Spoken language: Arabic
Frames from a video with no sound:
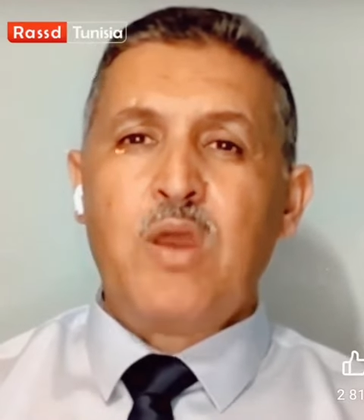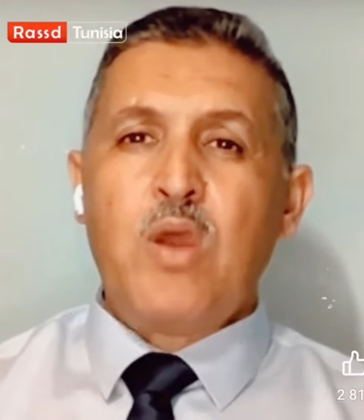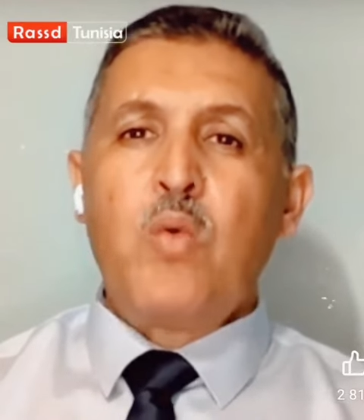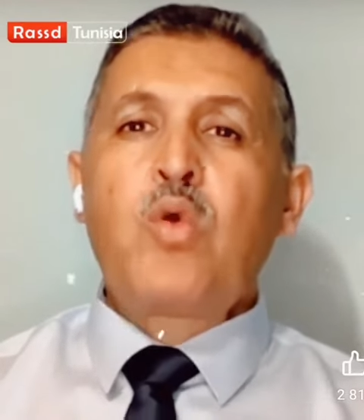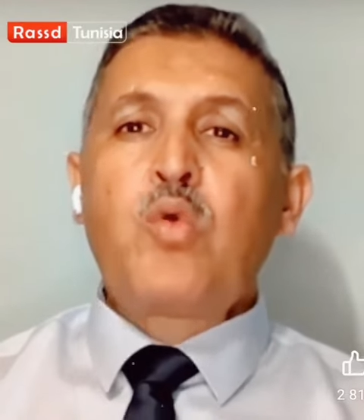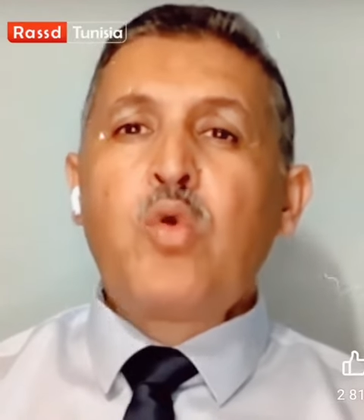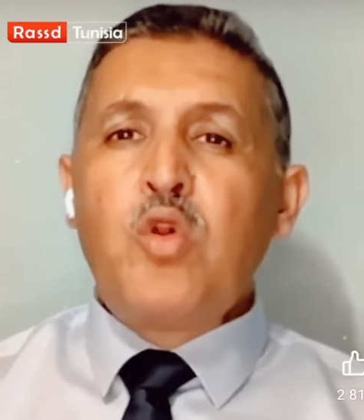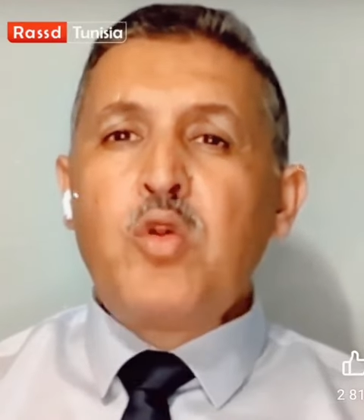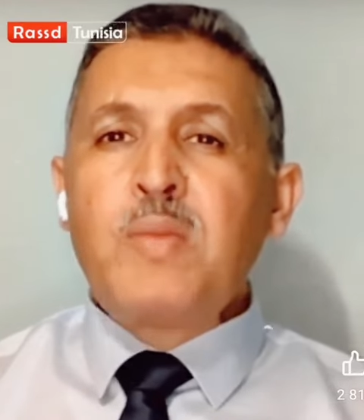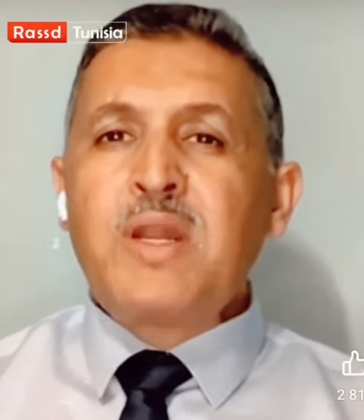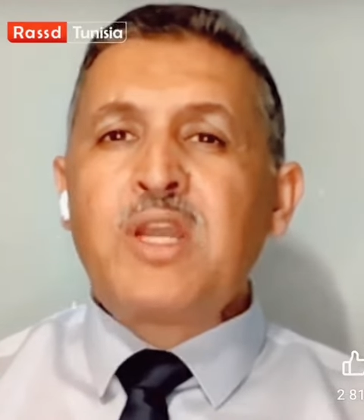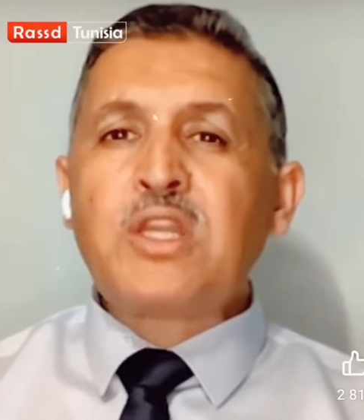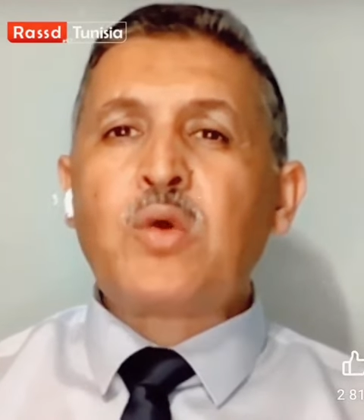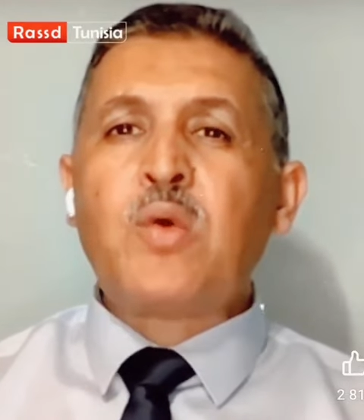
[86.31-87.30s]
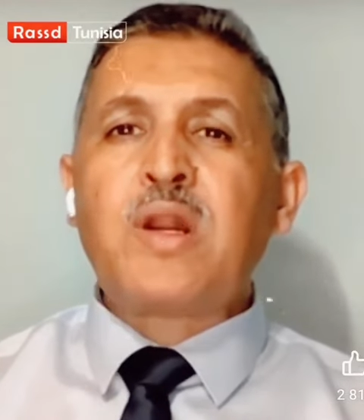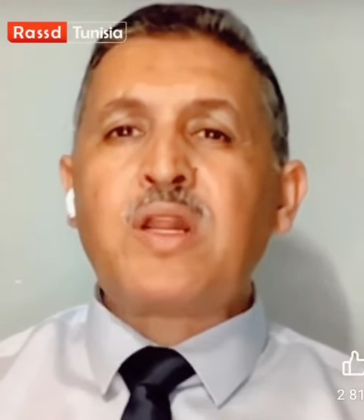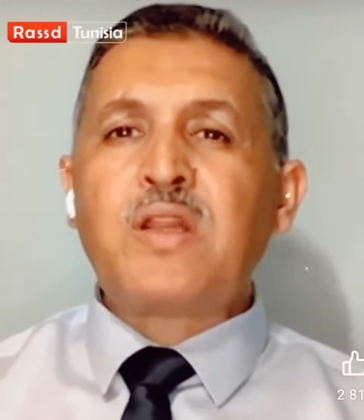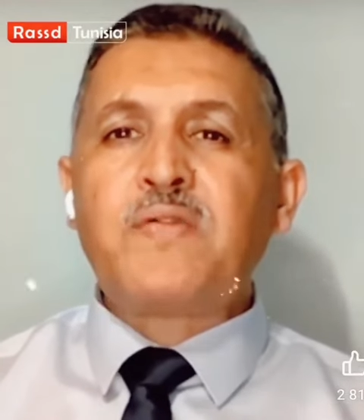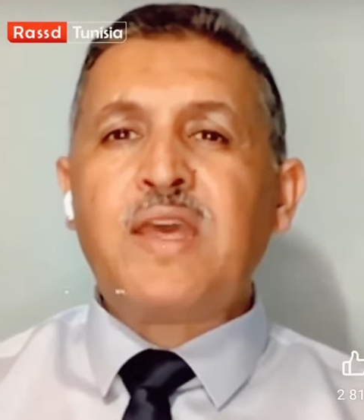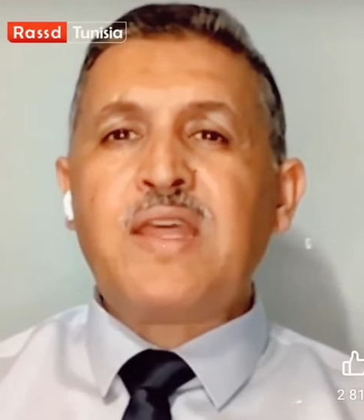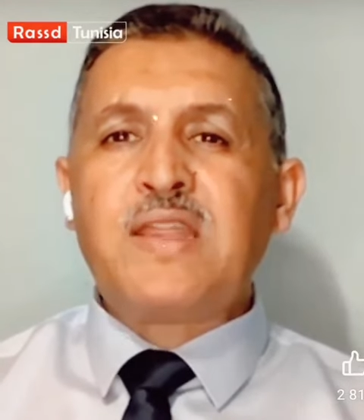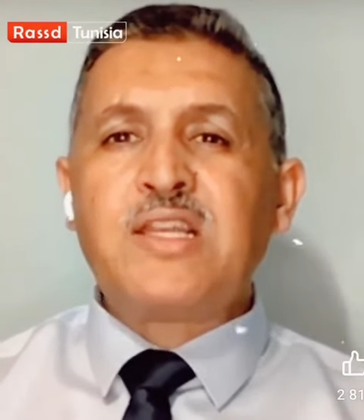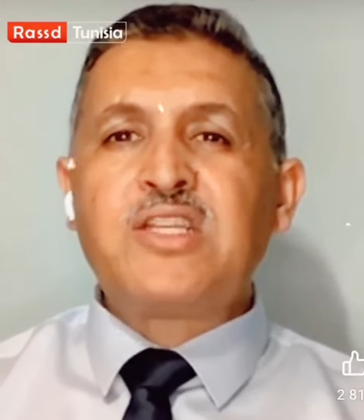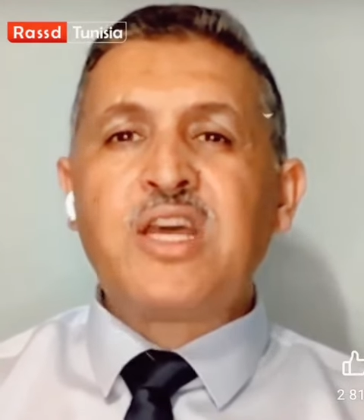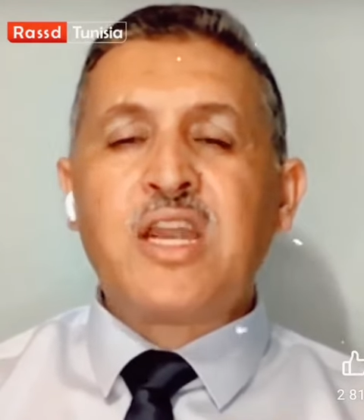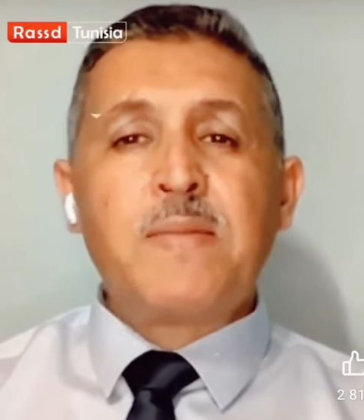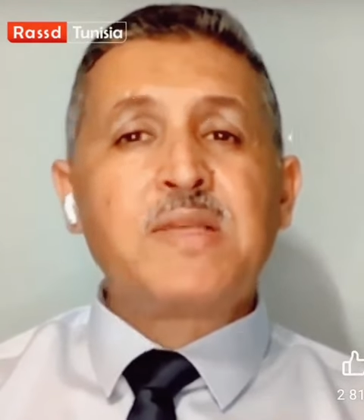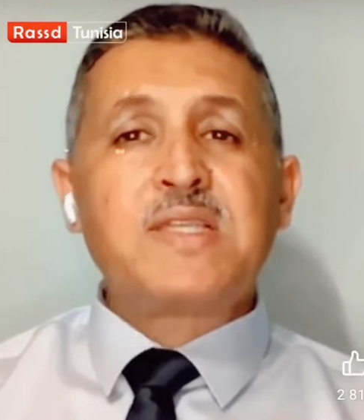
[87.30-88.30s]
وكل من يتورط في هذه
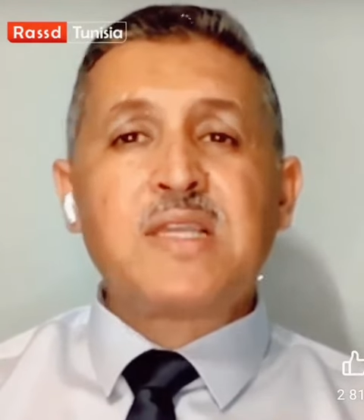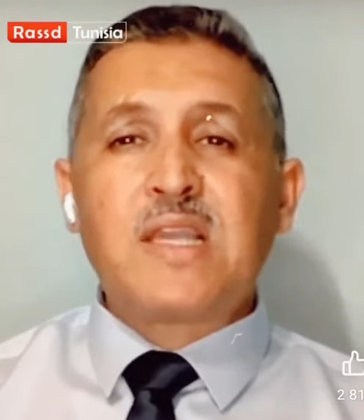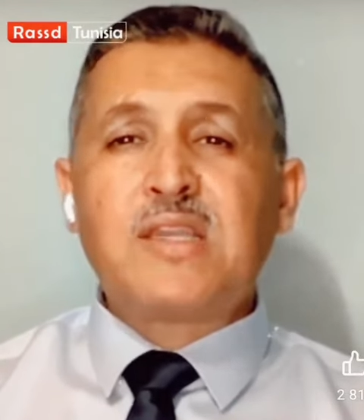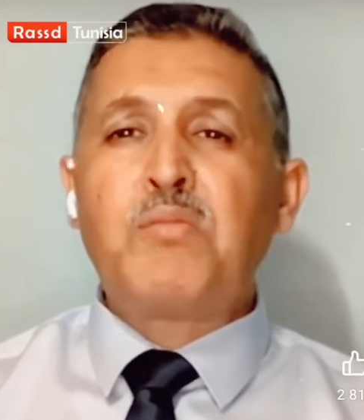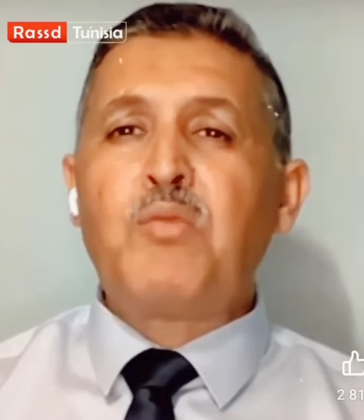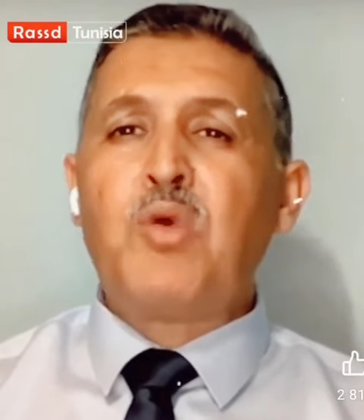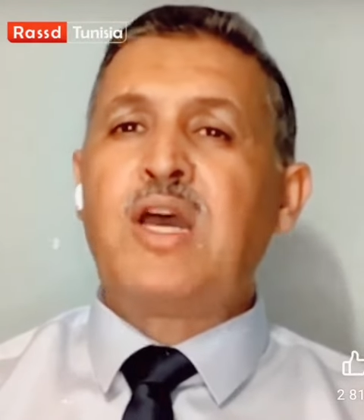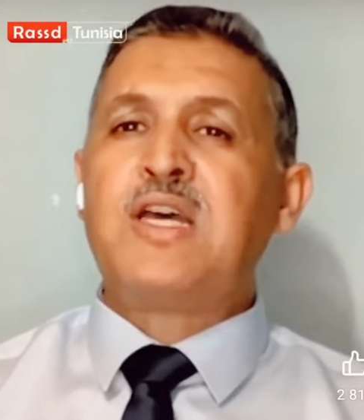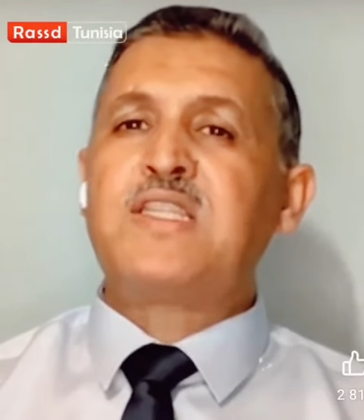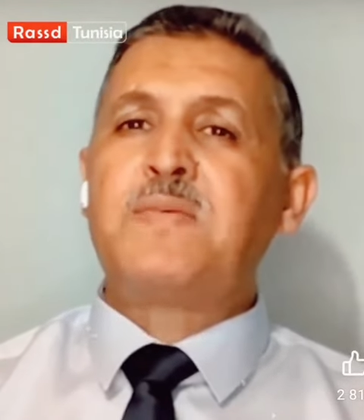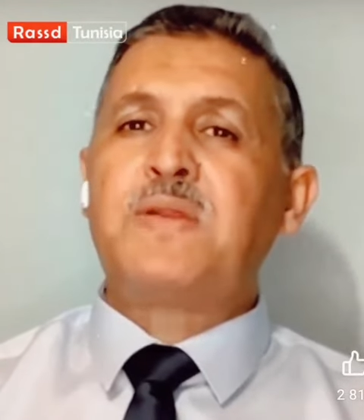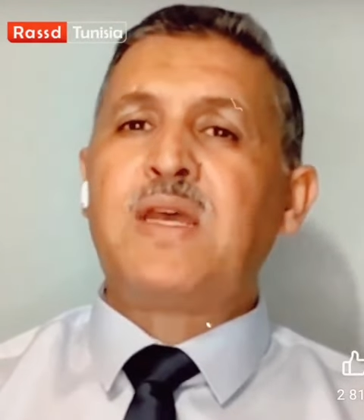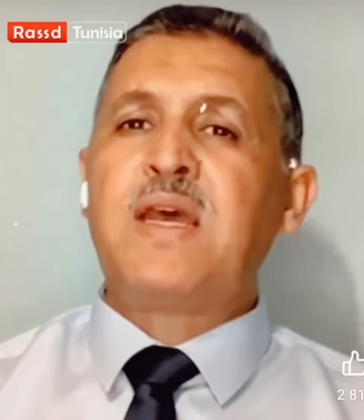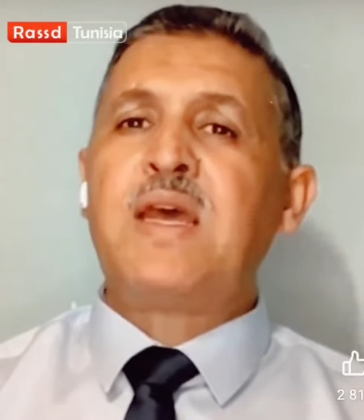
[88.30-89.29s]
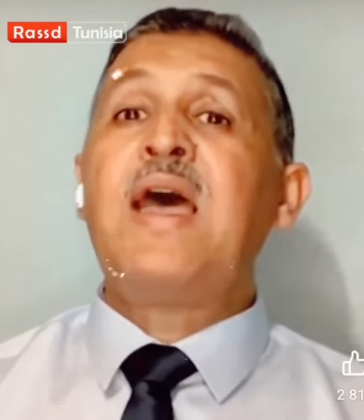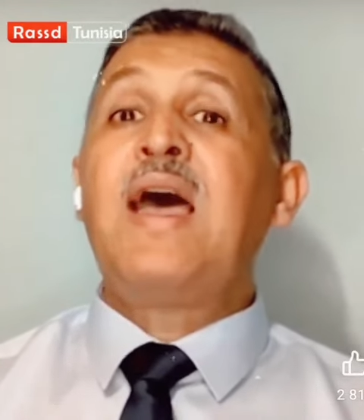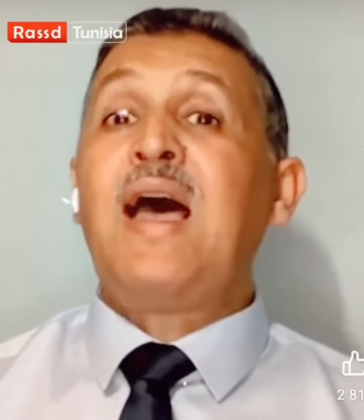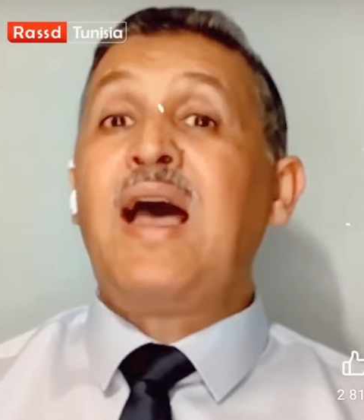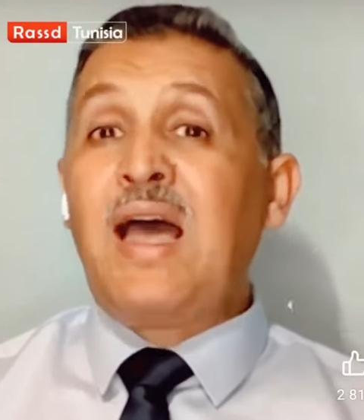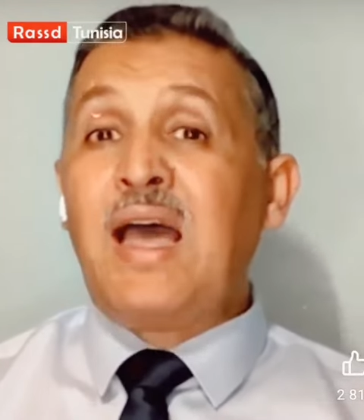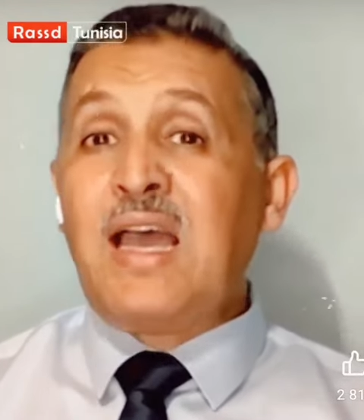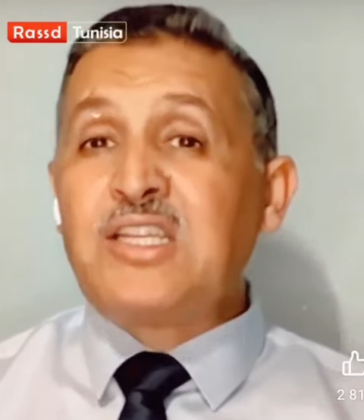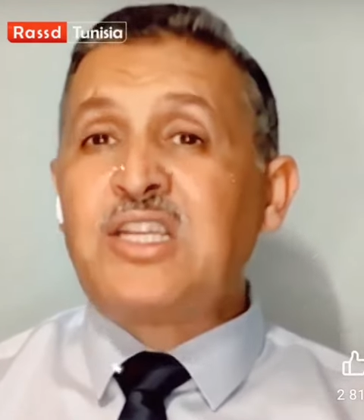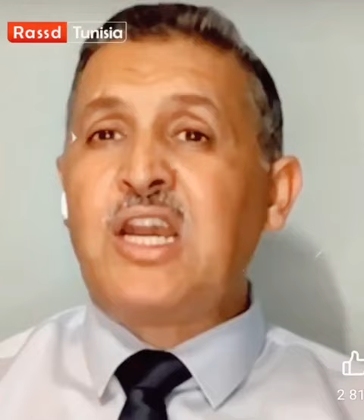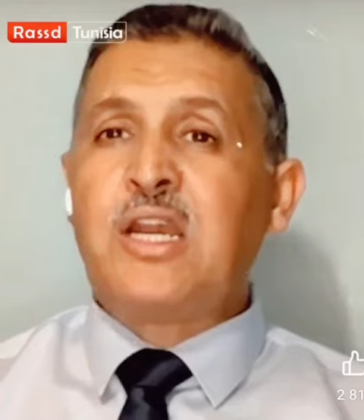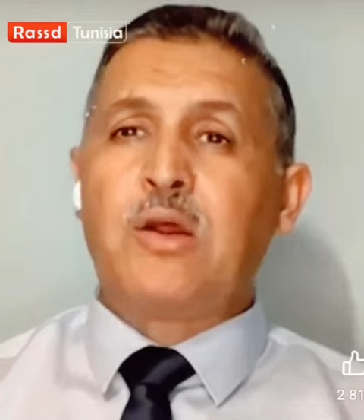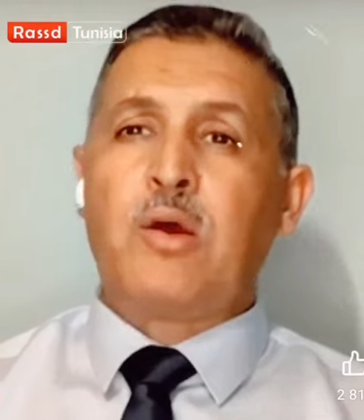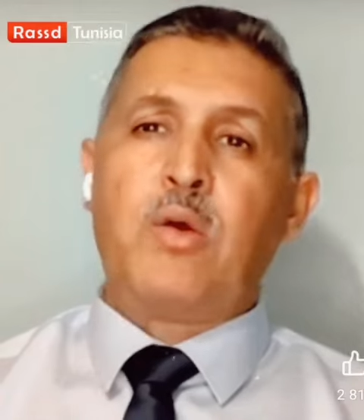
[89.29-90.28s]
الجريمه ستتم محاسبته
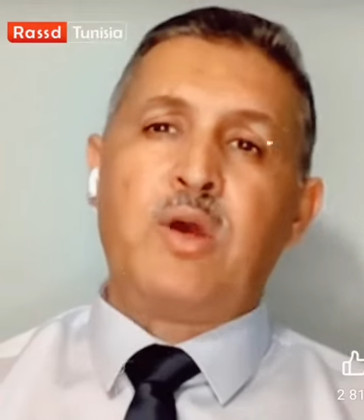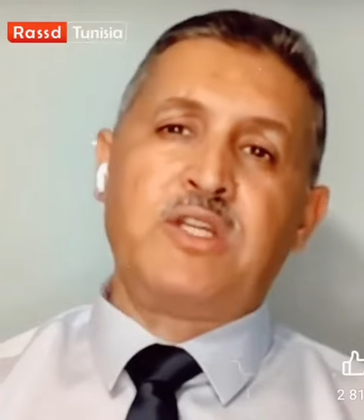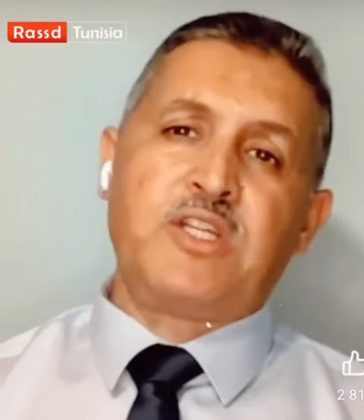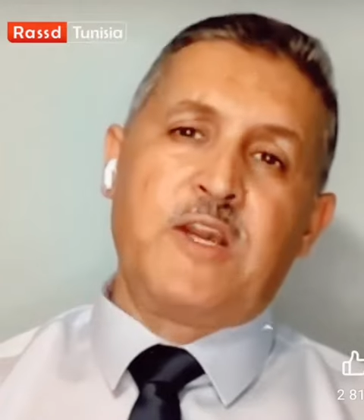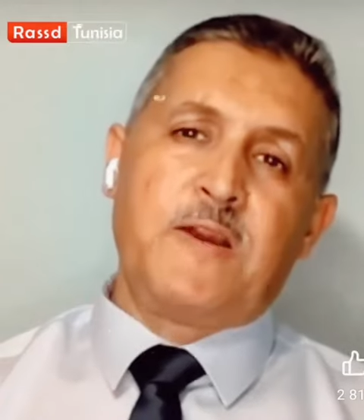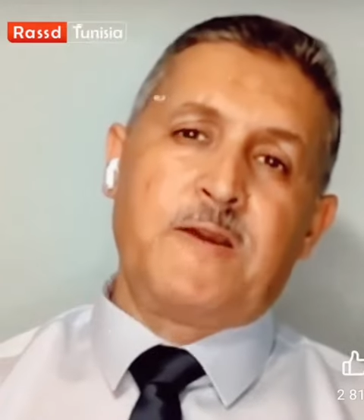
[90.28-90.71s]
عاجلا أو آجلا